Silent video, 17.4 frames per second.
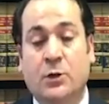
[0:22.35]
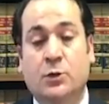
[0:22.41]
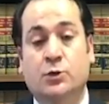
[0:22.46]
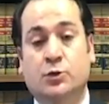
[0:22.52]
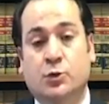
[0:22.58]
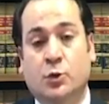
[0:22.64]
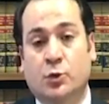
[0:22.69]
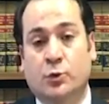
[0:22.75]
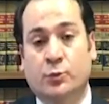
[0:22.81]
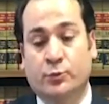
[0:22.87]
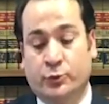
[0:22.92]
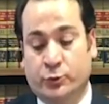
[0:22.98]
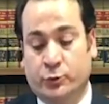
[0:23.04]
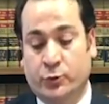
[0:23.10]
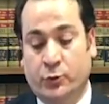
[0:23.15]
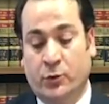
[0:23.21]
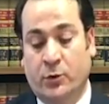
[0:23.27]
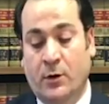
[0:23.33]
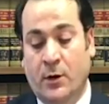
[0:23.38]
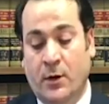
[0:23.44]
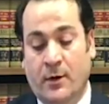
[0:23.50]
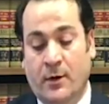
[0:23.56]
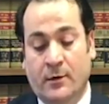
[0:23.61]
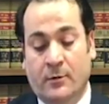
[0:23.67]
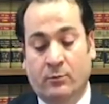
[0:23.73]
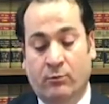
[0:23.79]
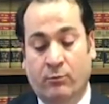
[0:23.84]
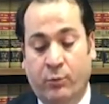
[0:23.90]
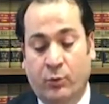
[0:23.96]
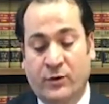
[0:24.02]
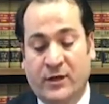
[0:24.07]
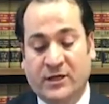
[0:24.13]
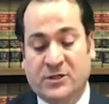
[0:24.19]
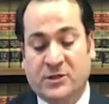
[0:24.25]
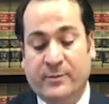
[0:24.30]
Sorum şu, bu
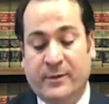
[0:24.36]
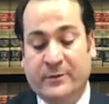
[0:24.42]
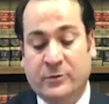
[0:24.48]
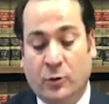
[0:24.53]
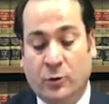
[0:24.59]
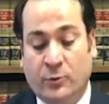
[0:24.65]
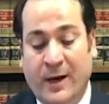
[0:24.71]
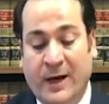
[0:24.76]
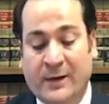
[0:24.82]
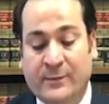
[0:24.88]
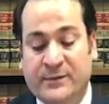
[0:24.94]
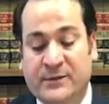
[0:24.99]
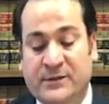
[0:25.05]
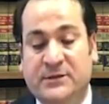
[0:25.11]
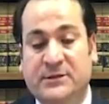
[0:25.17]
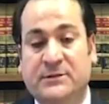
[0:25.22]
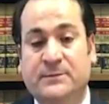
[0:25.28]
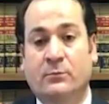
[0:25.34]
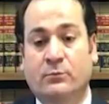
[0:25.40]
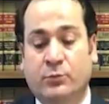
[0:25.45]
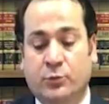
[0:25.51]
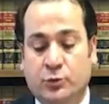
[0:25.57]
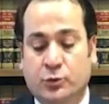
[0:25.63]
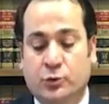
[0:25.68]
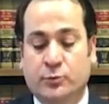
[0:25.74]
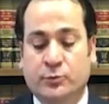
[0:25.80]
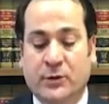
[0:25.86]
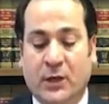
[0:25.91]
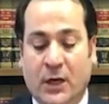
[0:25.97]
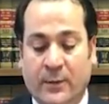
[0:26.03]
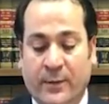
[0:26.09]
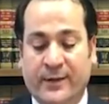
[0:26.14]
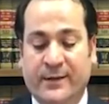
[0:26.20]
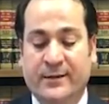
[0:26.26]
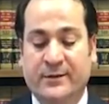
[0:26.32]
gecikme normal midir? Bu durumda
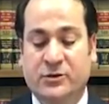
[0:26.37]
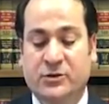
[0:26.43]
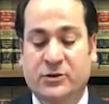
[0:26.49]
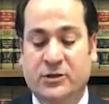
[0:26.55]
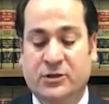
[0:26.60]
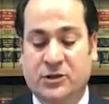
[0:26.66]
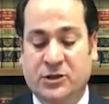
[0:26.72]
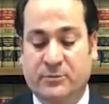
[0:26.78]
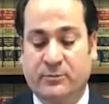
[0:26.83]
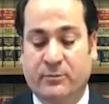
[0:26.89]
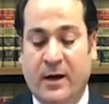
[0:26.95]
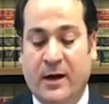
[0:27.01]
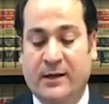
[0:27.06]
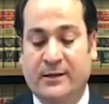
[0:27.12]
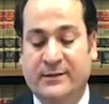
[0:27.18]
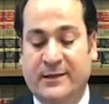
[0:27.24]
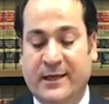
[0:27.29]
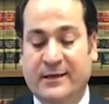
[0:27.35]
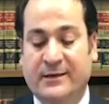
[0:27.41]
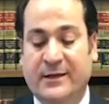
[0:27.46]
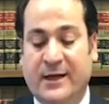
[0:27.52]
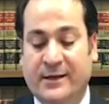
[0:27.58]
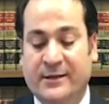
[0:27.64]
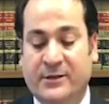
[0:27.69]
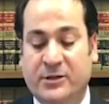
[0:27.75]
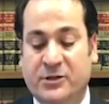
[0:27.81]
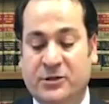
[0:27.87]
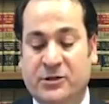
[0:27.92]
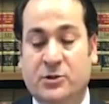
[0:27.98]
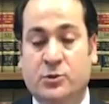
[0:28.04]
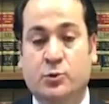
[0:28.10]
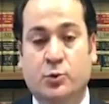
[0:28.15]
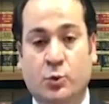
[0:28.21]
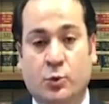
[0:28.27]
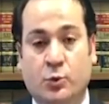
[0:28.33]
Amerika dışına çıkma, tekrar girişte
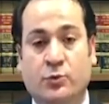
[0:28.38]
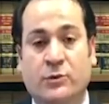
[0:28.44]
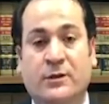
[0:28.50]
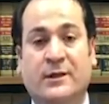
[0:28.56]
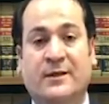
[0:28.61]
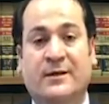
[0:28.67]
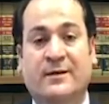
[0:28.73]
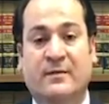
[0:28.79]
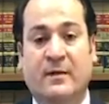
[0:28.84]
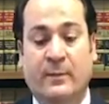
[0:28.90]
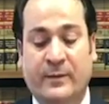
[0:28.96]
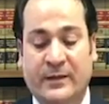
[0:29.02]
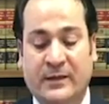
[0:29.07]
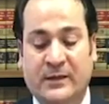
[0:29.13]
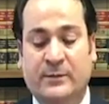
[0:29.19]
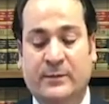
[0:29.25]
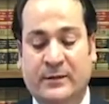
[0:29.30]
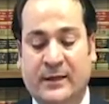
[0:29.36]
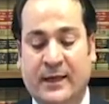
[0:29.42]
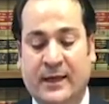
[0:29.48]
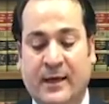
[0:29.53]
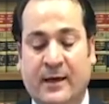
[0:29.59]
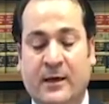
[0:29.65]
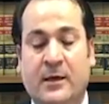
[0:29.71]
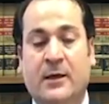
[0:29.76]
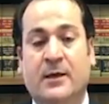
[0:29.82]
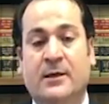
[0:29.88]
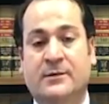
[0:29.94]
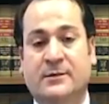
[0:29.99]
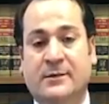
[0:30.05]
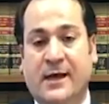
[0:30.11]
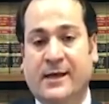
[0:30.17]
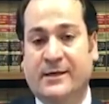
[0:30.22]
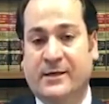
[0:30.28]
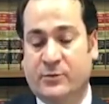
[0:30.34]
sorun yaratabilir mi diye
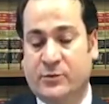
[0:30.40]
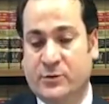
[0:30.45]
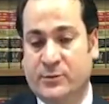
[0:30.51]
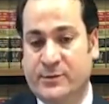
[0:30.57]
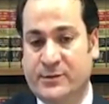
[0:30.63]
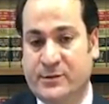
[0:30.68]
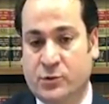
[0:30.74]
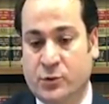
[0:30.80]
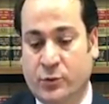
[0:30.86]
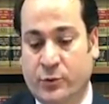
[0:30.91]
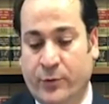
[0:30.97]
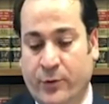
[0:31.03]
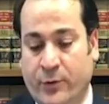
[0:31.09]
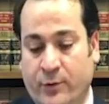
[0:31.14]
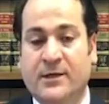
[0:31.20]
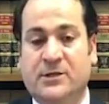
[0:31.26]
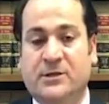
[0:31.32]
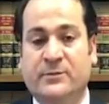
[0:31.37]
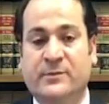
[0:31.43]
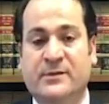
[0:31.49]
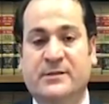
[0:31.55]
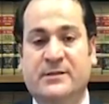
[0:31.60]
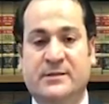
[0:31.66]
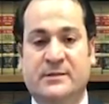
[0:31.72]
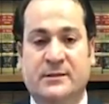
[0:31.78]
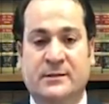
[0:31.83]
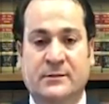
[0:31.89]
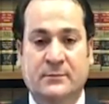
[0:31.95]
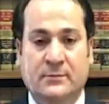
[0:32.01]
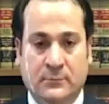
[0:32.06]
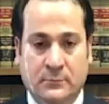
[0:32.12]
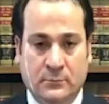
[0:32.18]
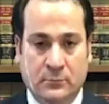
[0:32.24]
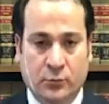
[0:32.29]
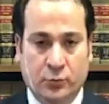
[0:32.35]
takipçimiz soruyor. Şimdi sizin
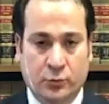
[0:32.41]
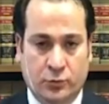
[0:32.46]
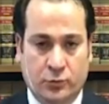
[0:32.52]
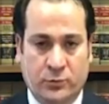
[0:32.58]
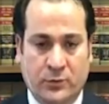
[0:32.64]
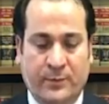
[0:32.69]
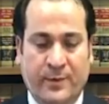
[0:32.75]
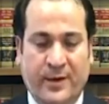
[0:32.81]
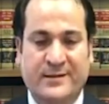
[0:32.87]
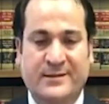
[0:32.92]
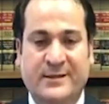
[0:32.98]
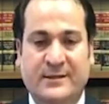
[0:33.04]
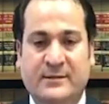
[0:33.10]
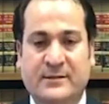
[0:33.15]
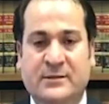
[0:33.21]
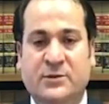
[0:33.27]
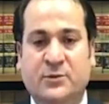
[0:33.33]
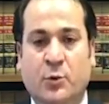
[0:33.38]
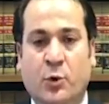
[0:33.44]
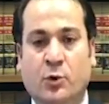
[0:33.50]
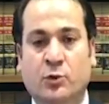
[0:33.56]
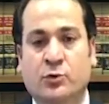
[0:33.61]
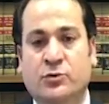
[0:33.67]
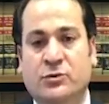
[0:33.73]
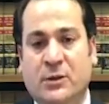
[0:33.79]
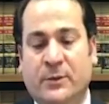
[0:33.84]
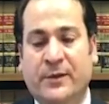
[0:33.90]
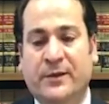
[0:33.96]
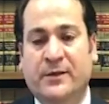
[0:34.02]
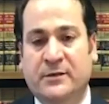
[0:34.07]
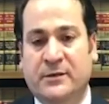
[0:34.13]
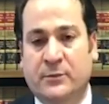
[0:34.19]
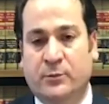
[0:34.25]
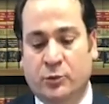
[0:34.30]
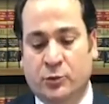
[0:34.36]
bu durumda bahsettiğiniz gibi oğlunuz
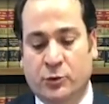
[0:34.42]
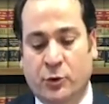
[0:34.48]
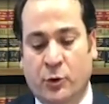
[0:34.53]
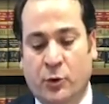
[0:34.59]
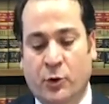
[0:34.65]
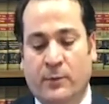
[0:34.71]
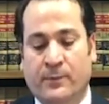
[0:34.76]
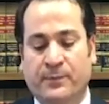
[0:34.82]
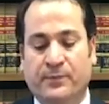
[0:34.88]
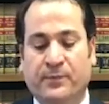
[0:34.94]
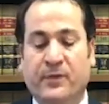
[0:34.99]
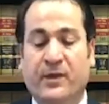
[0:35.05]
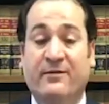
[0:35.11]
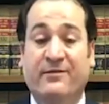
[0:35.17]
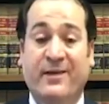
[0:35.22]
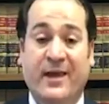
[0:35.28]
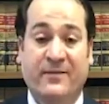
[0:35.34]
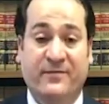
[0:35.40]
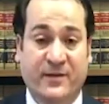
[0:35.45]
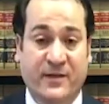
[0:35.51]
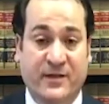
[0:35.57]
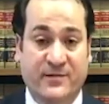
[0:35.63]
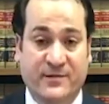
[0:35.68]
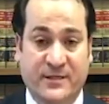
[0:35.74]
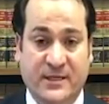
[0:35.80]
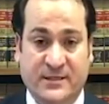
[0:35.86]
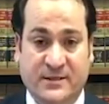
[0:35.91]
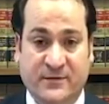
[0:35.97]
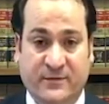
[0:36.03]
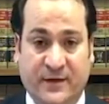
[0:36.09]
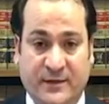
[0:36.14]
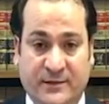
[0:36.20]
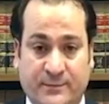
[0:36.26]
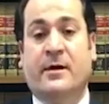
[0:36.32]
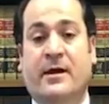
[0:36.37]
Amerika'da bulunuyor ve F2 vizesi
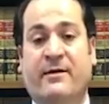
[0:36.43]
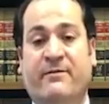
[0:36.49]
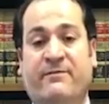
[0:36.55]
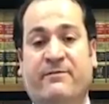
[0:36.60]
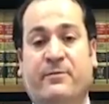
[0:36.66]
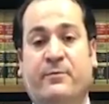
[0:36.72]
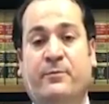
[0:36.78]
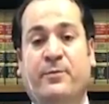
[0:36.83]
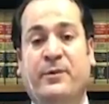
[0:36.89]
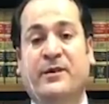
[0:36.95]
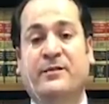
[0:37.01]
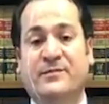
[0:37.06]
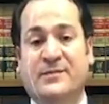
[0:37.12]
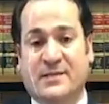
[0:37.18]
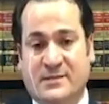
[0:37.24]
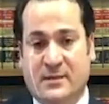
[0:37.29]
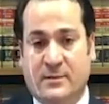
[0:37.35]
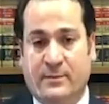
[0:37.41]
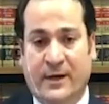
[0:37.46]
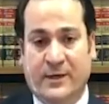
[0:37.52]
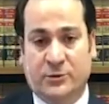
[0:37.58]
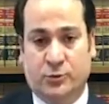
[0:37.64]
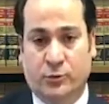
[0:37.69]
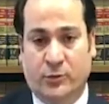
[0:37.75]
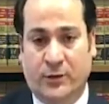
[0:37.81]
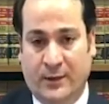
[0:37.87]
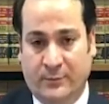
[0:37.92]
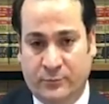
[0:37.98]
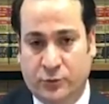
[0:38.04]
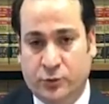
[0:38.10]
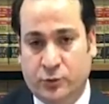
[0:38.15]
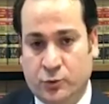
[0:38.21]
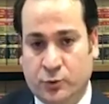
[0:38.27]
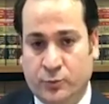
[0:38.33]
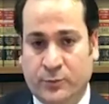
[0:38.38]
var. F1 vizesine başvuru
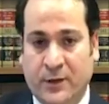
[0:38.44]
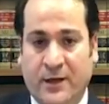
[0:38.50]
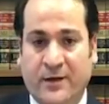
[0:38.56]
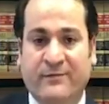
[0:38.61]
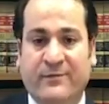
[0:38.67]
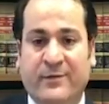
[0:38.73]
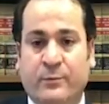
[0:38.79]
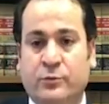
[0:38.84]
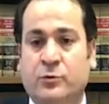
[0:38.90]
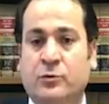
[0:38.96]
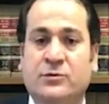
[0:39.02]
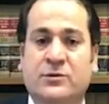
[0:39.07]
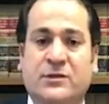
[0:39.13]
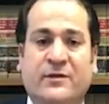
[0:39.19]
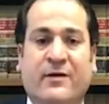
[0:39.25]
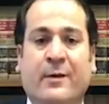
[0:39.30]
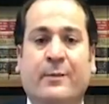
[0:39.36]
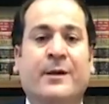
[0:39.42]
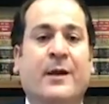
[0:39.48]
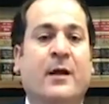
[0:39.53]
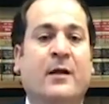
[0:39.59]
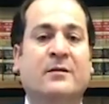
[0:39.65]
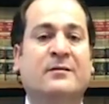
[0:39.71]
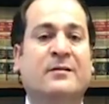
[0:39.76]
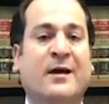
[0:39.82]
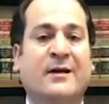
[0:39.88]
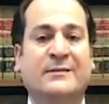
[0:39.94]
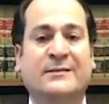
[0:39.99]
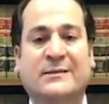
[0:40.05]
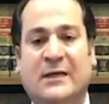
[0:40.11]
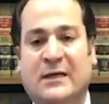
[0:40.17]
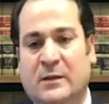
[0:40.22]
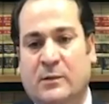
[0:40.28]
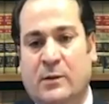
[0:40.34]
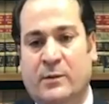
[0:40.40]
yapmış durumda ve bunun cevabını 6 aydır
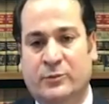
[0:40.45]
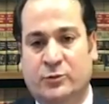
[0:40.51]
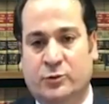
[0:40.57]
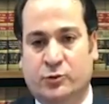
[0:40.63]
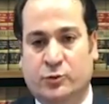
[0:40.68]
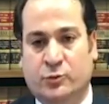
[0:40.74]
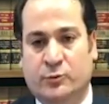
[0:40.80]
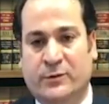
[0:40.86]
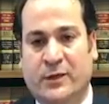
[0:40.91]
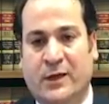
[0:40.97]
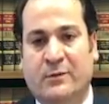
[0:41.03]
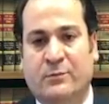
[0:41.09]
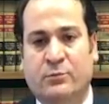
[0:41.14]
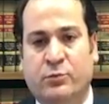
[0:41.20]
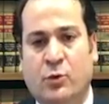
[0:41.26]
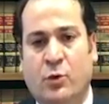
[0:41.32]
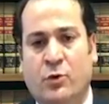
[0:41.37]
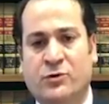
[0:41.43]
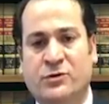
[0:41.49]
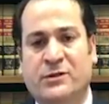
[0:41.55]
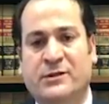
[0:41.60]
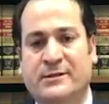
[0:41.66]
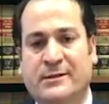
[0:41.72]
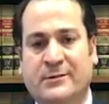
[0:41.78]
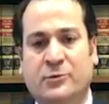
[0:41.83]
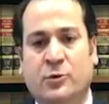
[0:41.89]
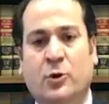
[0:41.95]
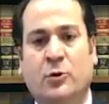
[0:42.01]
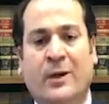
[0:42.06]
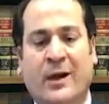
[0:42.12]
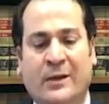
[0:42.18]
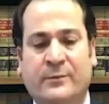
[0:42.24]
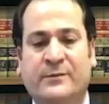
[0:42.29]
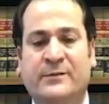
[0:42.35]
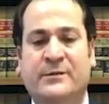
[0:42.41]
alamamış durumda. Bu öncelikle
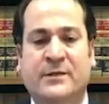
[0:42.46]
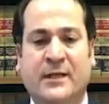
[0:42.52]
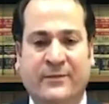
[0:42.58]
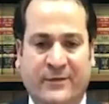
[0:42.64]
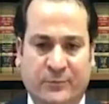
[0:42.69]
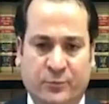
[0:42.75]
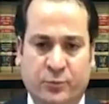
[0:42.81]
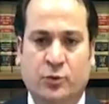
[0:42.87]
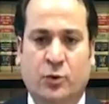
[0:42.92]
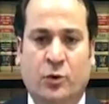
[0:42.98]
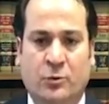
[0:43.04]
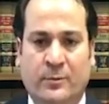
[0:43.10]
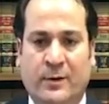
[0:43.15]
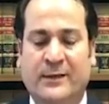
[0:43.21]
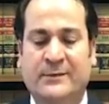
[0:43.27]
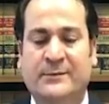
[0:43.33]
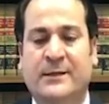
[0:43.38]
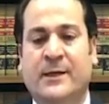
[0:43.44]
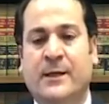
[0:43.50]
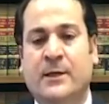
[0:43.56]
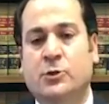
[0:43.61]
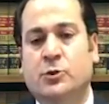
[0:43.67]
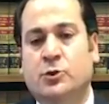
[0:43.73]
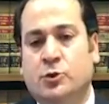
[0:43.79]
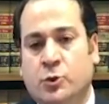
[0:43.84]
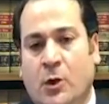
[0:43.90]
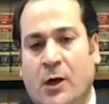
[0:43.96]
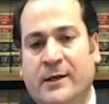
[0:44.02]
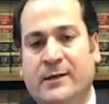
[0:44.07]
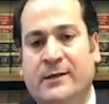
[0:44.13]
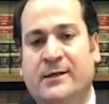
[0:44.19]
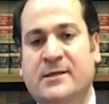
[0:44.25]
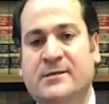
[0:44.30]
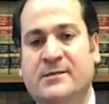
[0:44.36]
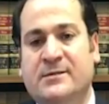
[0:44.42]
normal midir? Evet bu normal. Şu
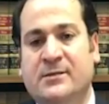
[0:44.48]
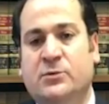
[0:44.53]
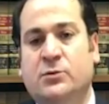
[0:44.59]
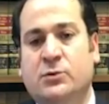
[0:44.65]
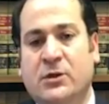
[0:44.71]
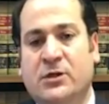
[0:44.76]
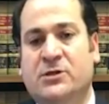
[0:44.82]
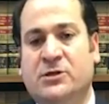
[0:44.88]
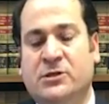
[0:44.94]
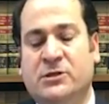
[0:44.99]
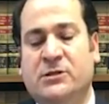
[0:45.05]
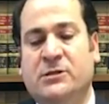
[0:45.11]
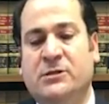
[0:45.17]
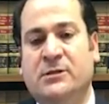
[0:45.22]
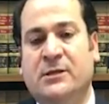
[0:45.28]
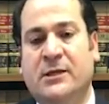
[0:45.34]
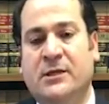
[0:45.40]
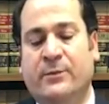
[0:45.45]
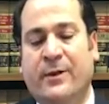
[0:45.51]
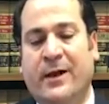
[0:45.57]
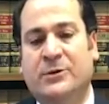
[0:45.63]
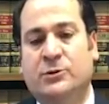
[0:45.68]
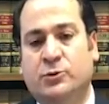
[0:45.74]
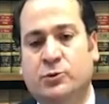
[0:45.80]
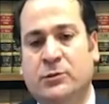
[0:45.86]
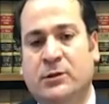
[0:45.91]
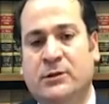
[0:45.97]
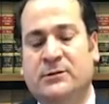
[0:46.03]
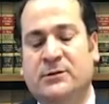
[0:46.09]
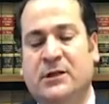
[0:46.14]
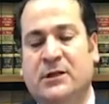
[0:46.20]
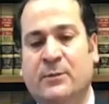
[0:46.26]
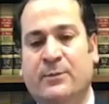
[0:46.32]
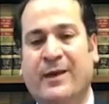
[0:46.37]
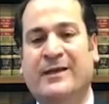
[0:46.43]
anki statü değişiklikleri
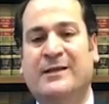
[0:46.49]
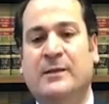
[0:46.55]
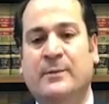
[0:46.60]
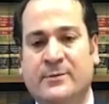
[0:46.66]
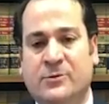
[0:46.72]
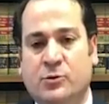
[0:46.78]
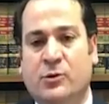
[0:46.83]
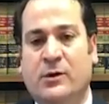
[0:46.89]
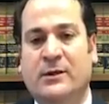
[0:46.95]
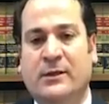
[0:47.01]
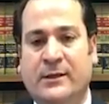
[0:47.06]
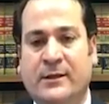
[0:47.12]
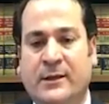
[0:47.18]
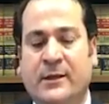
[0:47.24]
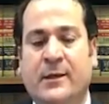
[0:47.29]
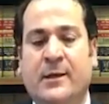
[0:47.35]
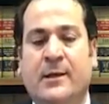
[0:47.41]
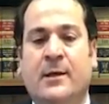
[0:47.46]
başvurularındaki bekleme süreleri